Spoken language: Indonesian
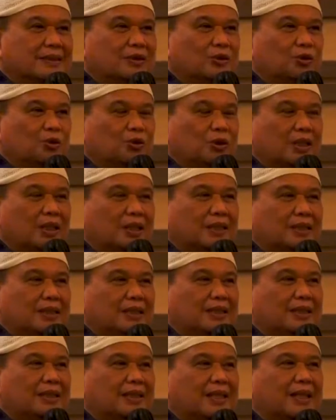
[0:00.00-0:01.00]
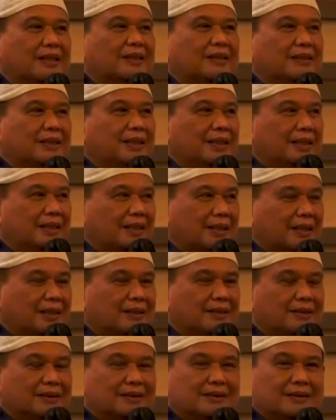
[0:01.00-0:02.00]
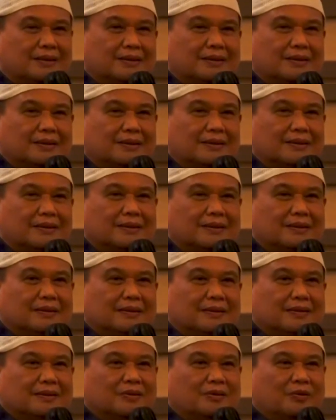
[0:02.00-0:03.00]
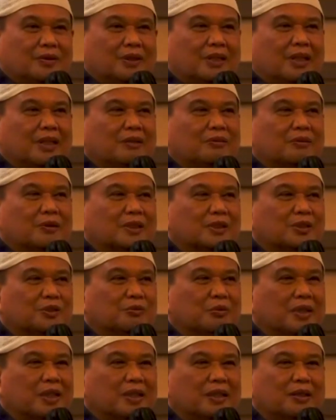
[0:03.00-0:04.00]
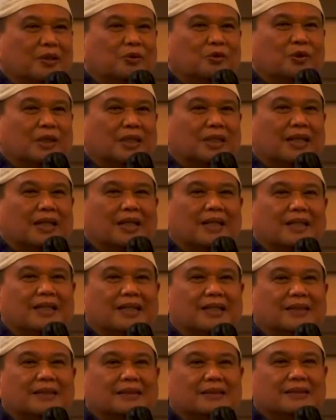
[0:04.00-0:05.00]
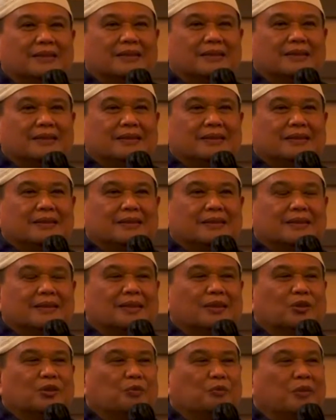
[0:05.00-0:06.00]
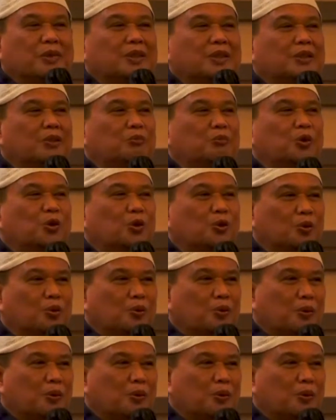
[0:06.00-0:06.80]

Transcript: sudah ditakdirkan oleh Allah Subhanahu wa taala itu majemuk.